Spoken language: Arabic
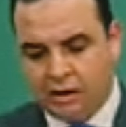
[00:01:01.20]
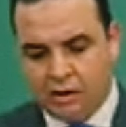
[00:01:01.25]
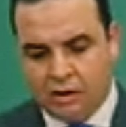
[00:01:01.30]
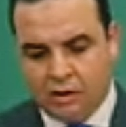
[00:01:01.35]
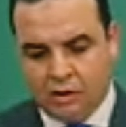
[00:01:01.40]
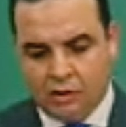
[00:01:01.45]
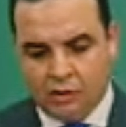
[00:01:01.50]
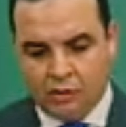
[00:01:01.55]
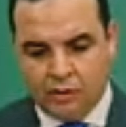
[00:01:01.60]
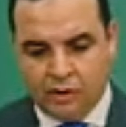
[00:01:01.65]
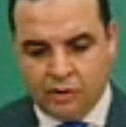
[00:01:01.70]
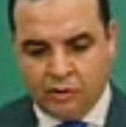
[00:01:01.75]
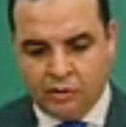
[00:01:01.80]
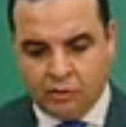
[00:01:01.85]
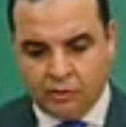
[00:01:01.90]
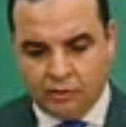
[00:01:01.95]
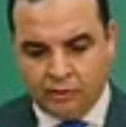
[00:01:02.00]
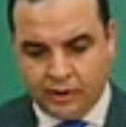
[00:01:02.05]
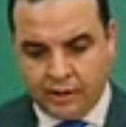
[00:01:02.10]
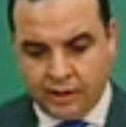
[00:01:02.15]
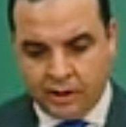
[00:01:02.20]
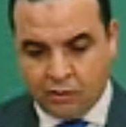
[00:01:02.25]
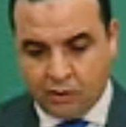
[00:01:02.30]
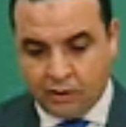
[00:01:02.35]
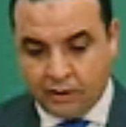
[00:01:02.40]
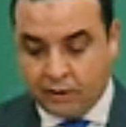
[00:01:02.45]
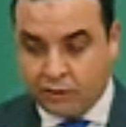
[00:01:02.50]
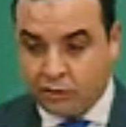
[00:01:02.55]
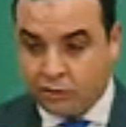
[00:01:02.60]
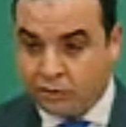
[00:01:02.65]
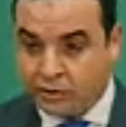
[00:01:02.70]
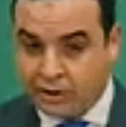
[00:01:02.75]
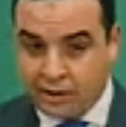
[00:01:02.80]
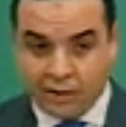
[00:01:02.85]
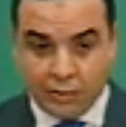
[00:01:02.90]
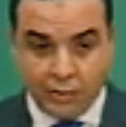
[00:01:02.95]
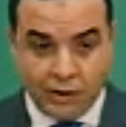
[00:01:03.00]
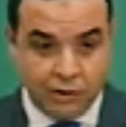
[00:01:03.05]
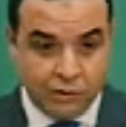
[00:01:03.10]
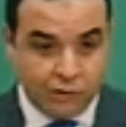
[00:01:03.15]
واللي الكلفه ديالو غادي توصل ل
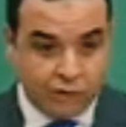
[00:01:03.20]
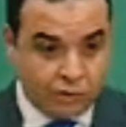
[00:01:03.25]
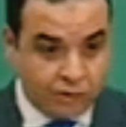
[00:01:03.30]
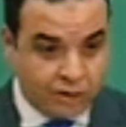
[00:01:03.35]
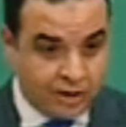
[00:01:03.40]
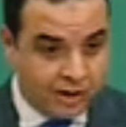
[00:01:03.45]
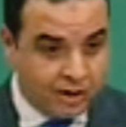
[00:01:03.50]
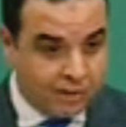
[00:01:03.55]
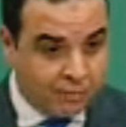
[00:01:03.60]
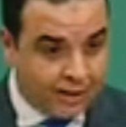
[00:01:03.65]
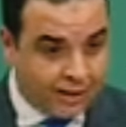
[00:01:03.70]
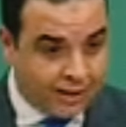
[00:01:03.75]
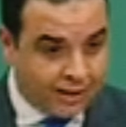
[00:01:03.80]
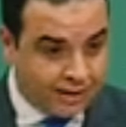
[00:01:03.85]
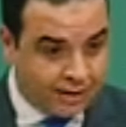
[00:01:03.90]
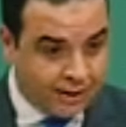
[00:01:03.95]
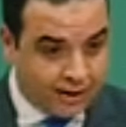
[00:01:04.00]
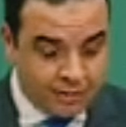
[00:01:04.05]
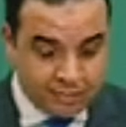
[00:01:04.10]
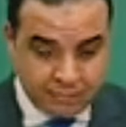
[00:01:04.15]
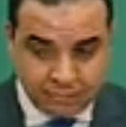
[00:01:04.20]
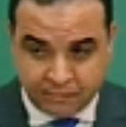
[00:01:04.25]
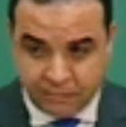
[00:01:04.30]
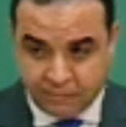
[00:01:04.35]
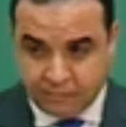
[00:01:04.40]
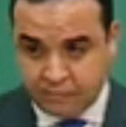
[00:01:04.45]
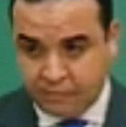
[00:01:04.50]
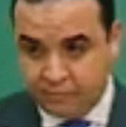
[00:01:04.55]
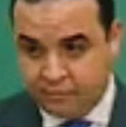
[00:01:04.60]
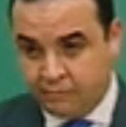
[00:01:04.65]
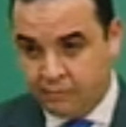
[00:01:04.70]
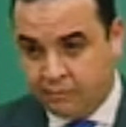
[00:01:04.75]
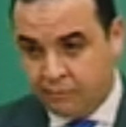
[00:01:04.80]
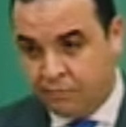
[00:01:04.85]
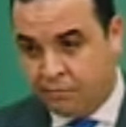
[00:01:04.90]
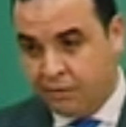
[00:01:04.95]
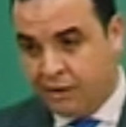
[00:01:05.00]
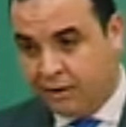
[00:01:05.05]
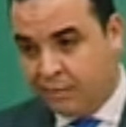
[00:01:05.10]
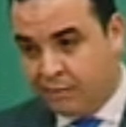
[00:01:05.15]
21 مليار درهم
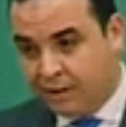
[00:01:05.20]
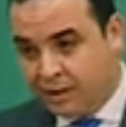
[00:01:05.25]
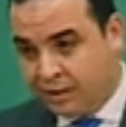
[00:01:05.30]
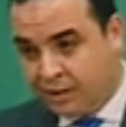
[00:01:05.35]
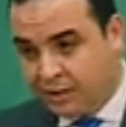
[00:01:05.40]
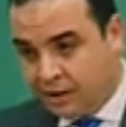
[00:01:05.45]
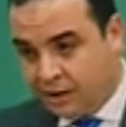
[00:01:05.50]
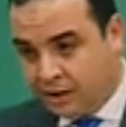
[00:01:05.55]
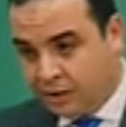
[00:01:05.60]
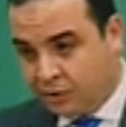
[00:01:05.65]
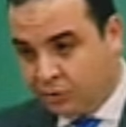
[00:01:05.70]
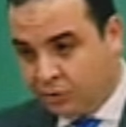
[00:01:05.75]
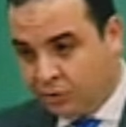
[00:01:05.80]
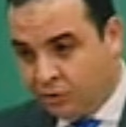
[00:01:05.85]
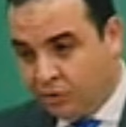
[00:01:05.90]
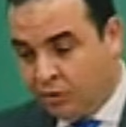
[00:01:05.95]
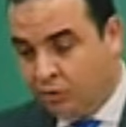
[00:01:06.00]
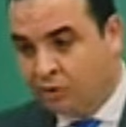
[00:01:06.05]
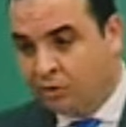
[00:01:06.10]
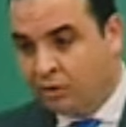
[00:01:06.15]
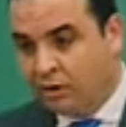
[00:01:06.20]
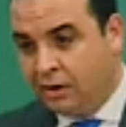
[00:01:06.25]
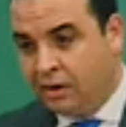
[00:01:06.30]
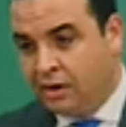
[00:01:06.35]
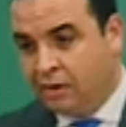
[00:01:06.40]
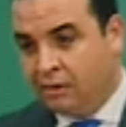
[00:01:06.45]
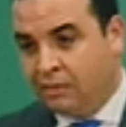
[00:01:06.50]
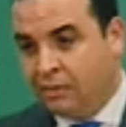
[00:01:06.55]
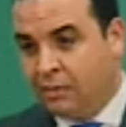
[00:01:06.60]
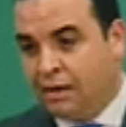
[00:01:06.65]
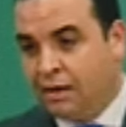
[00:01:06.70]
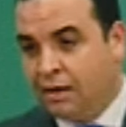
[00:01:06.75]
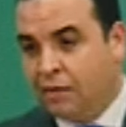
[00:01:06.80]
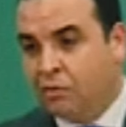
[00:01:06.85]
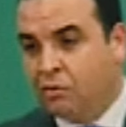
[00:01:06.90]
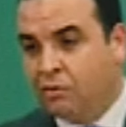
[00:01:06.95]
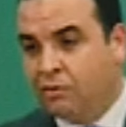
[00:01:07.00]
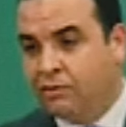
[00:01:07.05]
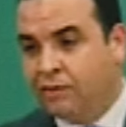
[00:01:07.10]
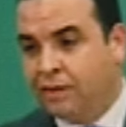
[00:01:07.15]
من بعد ما كنا كنتوقعوا بان
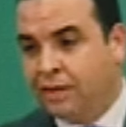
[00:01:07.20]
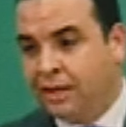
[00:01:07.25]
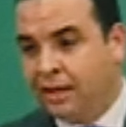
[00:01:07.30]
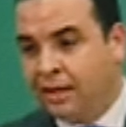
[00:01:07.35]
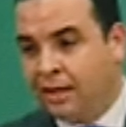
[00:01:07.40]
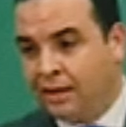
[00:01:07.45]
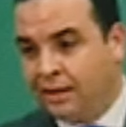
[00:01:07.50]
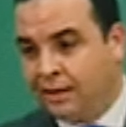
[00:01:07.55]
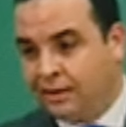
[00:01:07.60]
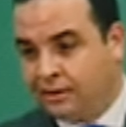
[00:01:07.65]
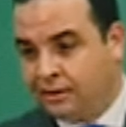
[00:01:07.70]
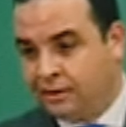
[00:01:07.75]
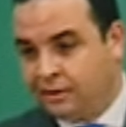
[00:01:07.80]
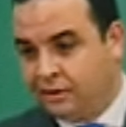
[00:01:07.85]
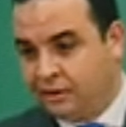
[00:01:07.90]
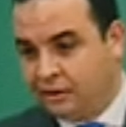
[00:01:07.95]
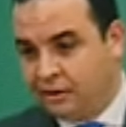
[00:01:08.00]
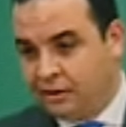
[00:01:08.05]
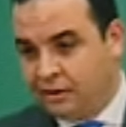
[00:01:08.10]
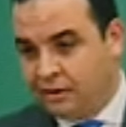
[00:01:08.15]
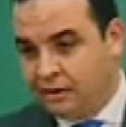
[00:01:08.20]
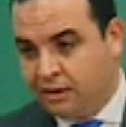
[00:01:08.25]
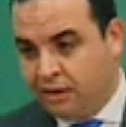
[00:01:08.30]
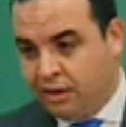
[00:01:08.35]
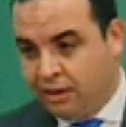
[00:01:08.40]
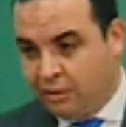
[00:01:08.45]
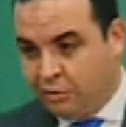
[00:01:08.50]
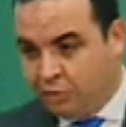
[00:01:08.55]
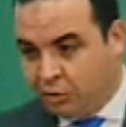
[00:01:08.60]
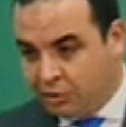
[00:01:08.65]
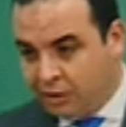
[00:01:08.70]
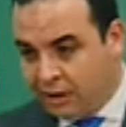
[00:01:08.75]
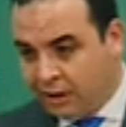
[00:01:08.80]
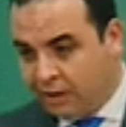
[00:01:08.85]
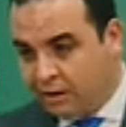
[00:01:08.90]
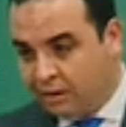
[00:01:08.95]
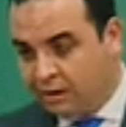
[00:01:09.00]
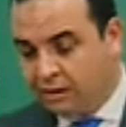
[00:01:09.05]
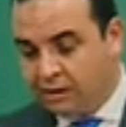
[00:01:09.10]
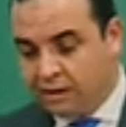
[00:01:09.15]
الكلفه ديال الغاز ديال
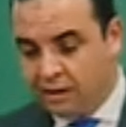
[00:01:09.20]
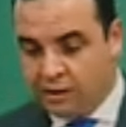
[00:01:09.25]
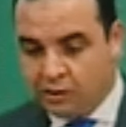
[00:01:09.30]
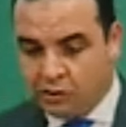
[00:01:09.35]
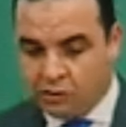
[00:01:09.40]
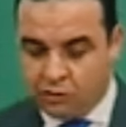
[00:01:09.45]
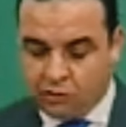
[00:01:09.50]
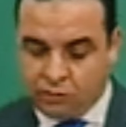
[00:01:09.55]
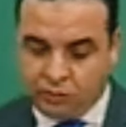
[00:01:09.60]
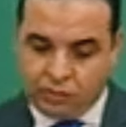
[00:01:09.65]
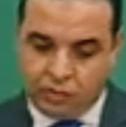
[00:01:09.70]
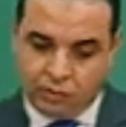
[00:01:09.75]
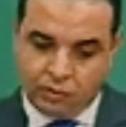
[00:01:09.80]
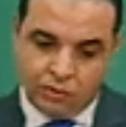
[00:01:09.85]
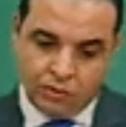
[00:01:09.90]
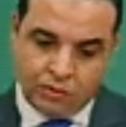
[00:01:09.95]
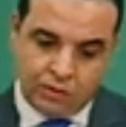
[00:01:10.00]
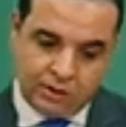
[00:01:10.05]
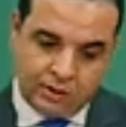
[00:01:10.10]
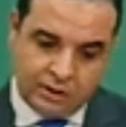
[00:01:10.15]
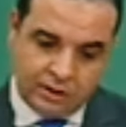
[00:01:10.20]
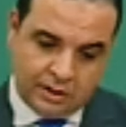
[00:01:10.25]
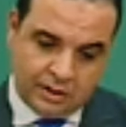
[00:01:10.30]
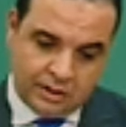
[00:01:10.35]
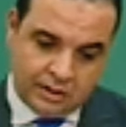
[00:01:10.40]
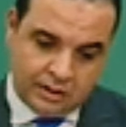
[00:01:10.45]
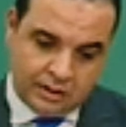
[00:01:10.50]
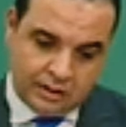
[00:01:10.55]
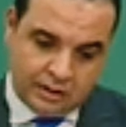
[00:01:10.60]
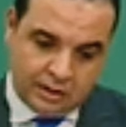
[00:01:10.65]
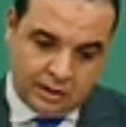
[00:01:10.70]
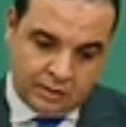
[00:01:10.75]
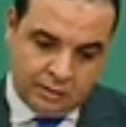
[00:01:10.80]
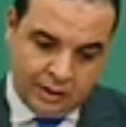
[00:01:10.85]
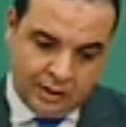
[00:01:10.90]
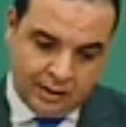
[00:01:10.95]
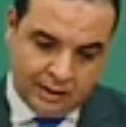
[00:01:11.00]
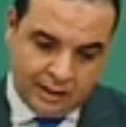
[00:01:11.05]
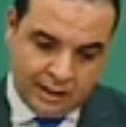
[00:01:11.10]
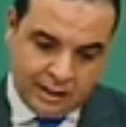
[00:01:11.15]
البوطه غادي تكون في حدود ديال
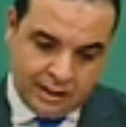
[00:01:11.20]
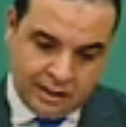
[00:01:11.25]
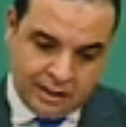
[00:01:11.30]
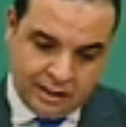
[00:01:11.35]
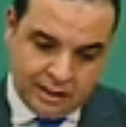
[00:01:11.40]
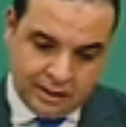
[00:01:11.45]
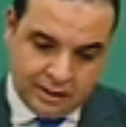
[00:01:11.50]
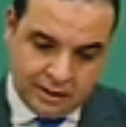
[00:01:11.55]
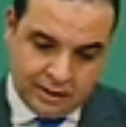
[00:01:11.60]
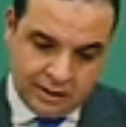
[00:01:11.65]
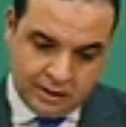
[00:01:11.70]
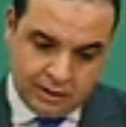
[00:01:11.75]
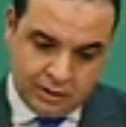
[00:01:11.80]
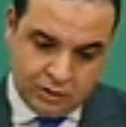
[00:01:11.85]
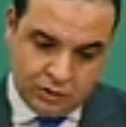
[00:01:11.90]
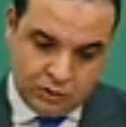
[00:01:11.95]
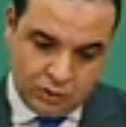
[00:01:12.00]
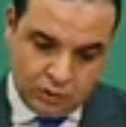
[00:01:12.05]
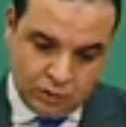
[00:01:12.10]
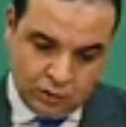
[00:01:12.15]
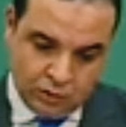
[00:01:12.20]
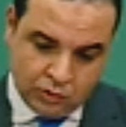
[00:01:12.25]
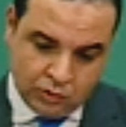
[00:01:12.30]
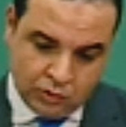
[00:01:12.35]
واحد 9